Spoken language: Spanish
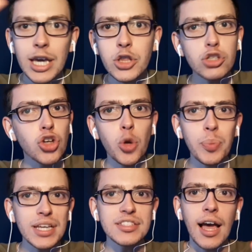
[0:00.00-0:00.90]
Esto es
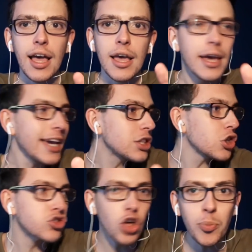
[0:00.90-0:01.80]
sorpresa.
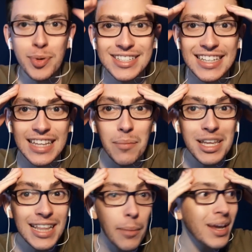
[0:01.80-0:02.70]
Esto es sorpresa
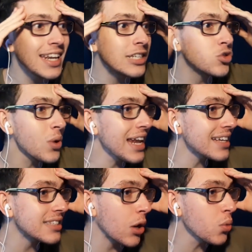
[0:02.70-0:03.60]
tremenda.
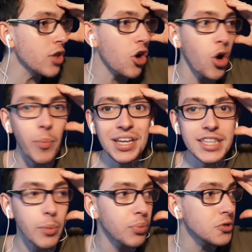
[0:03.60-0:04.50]
Venezuela, segundo con 20